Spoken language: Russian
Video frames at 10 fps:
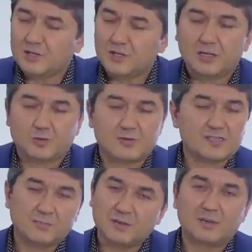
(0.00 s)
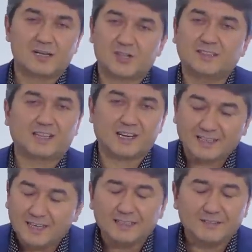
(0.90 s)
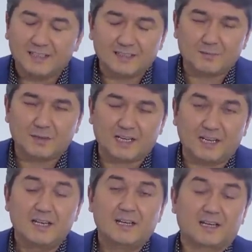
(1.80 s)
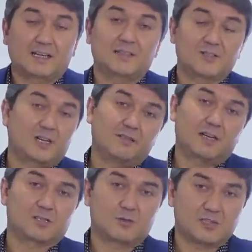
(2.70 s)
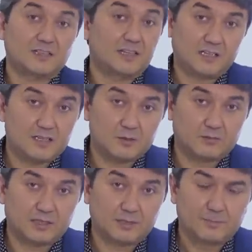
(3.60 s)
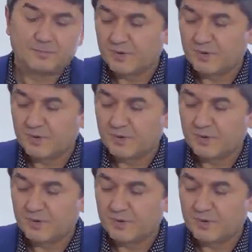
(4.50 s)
я считаю, что самая большая трагедия в этом мире, когда человек остается нереализованным.